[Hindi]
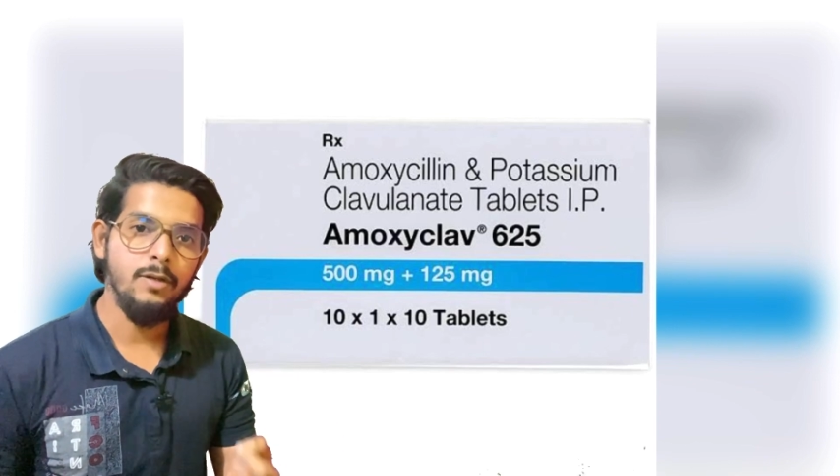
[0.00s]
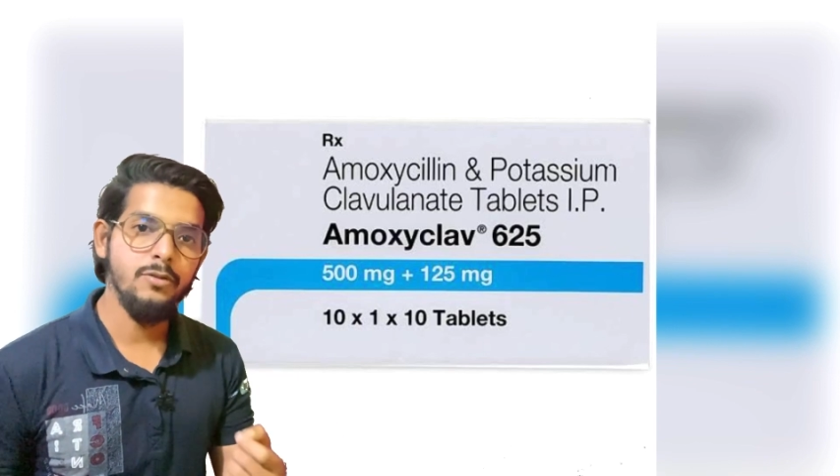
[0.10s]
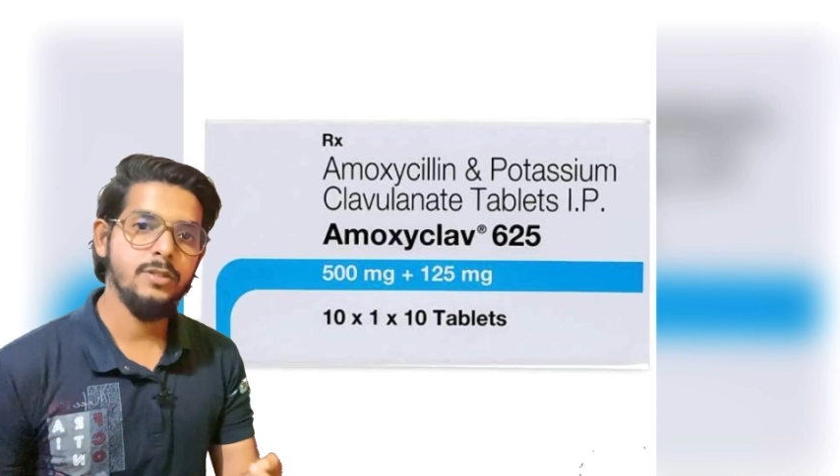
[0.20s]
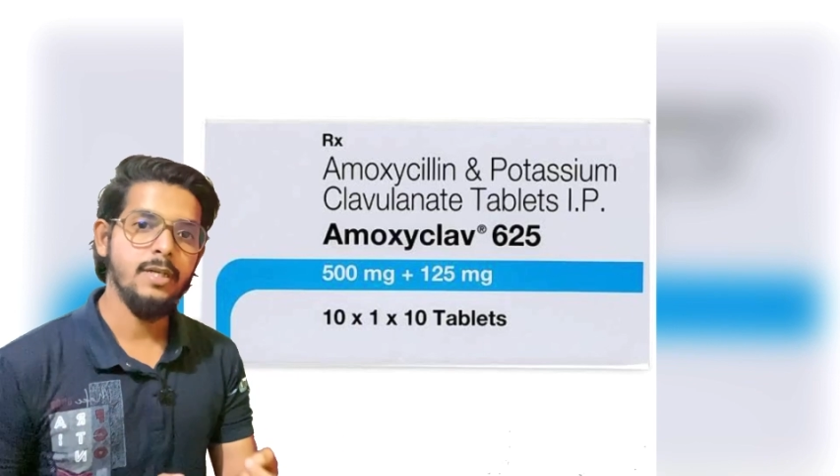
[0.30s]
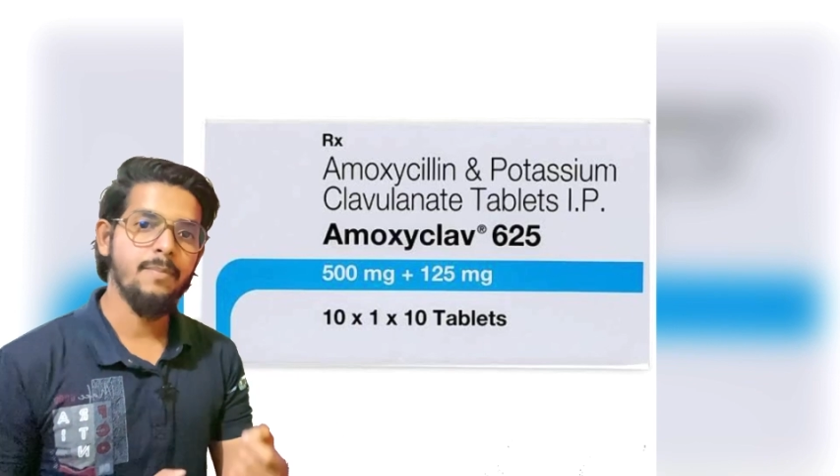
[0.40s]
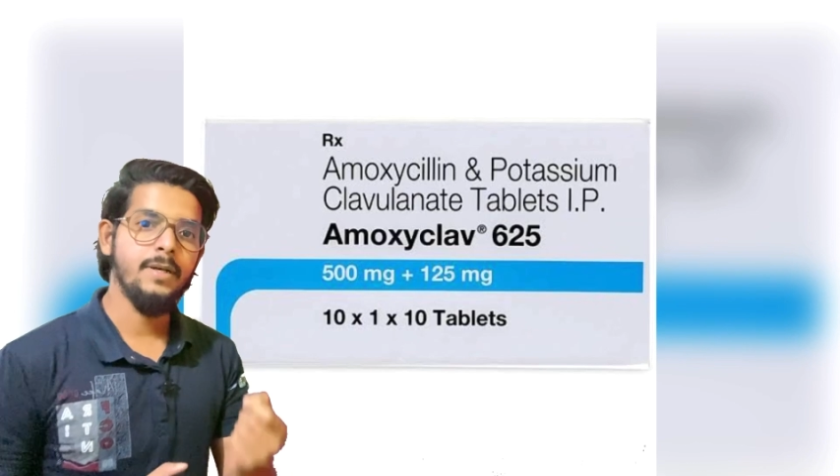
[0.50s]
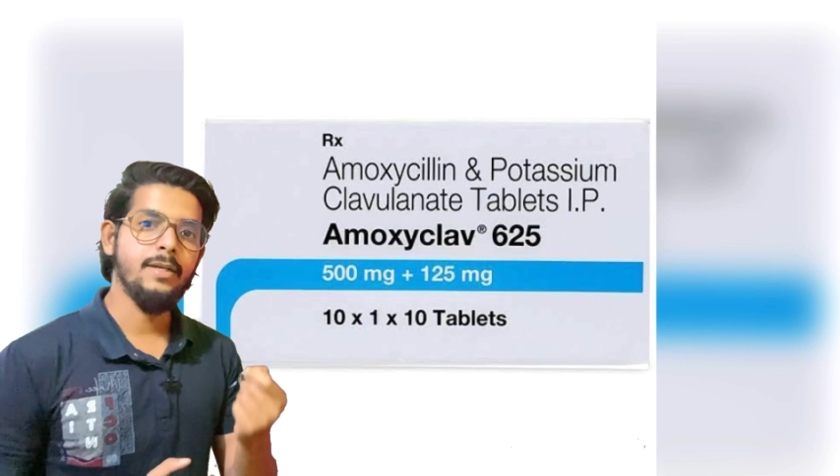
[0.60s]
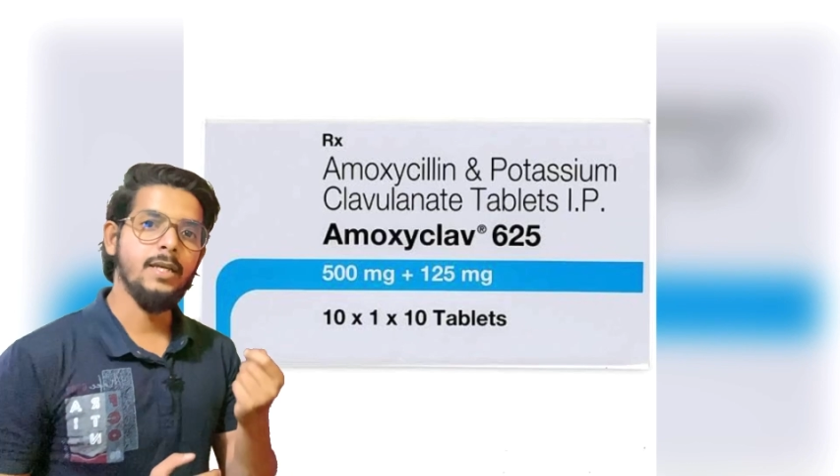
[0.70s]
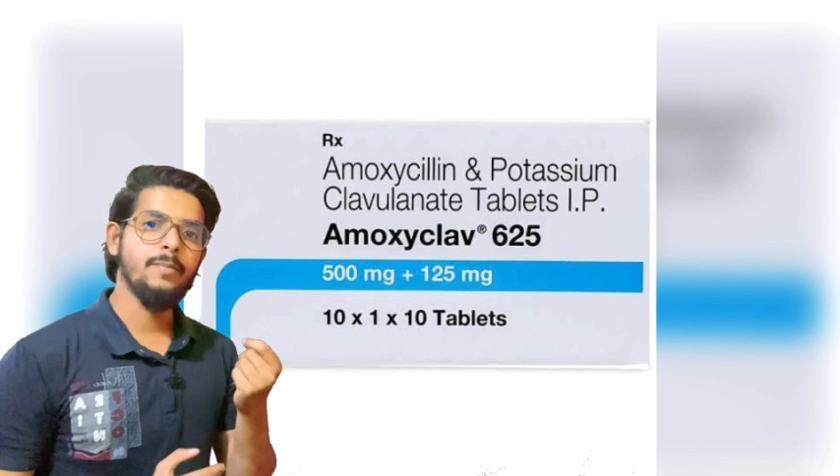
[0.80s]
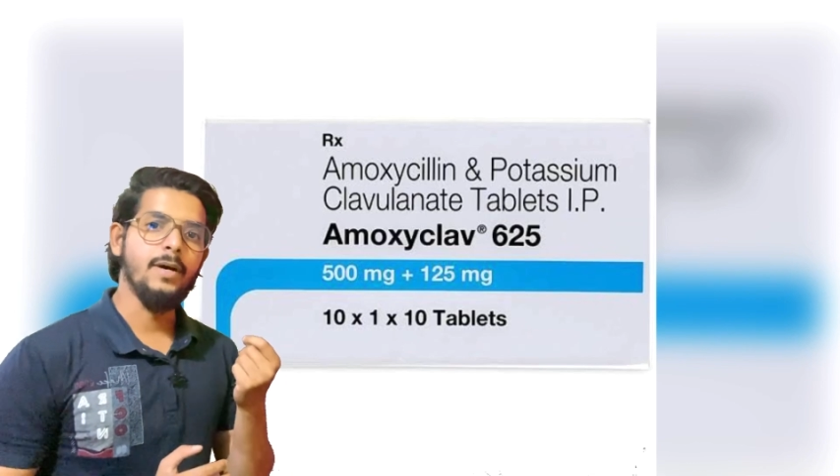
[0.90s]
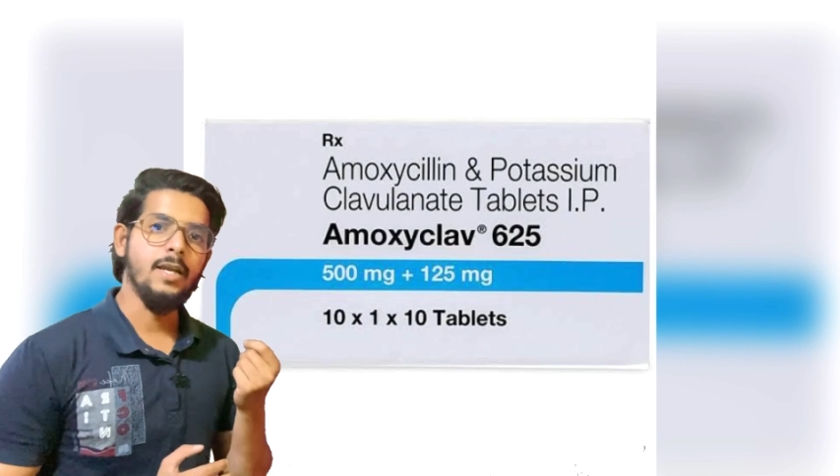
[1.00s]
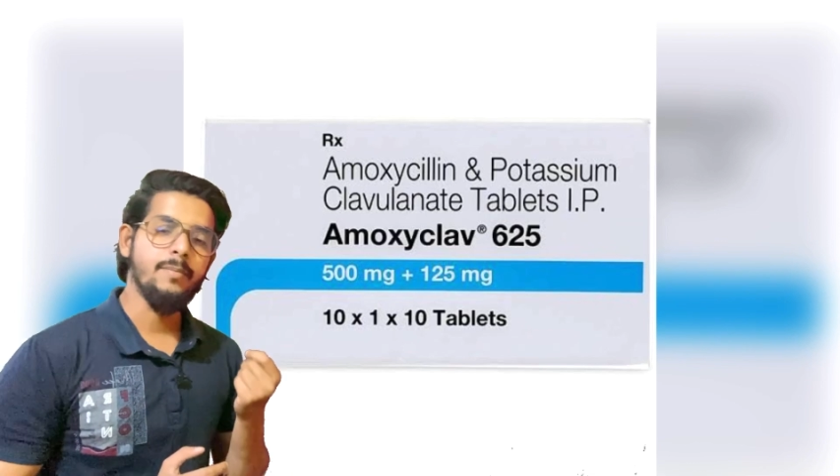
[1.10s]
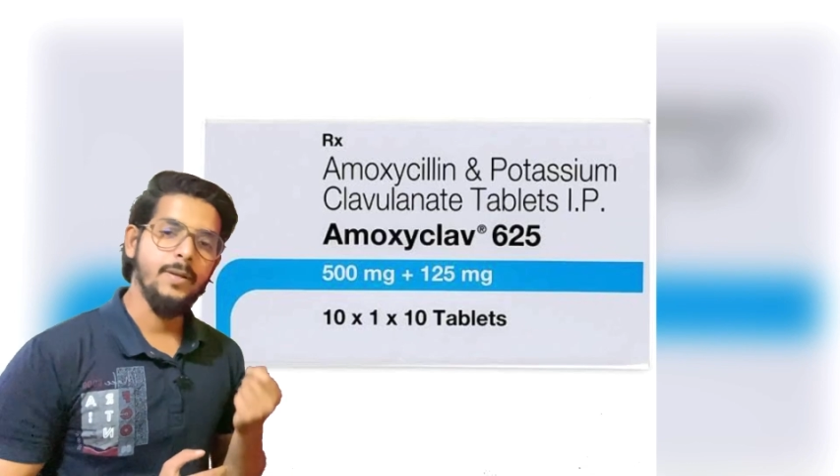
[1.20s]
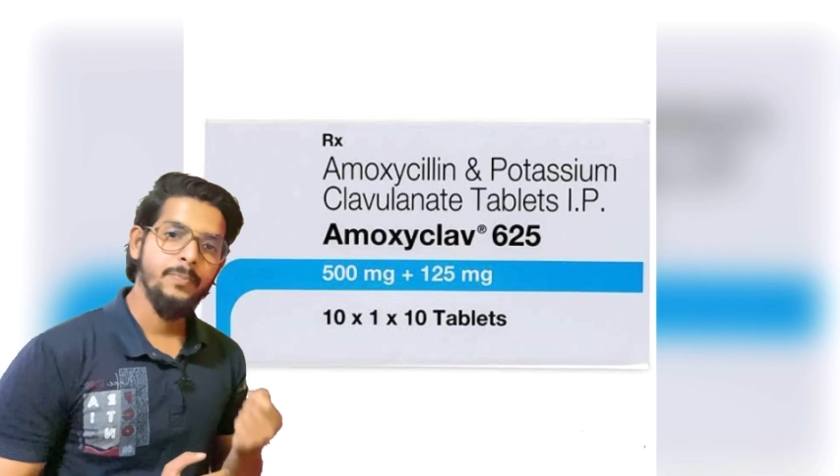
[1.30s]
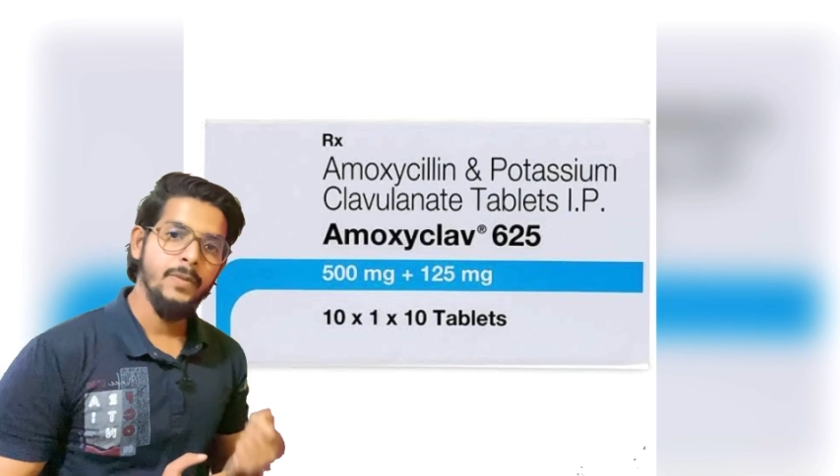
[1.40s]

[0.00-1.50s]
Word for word: वाली उस टैबलेट के बारे में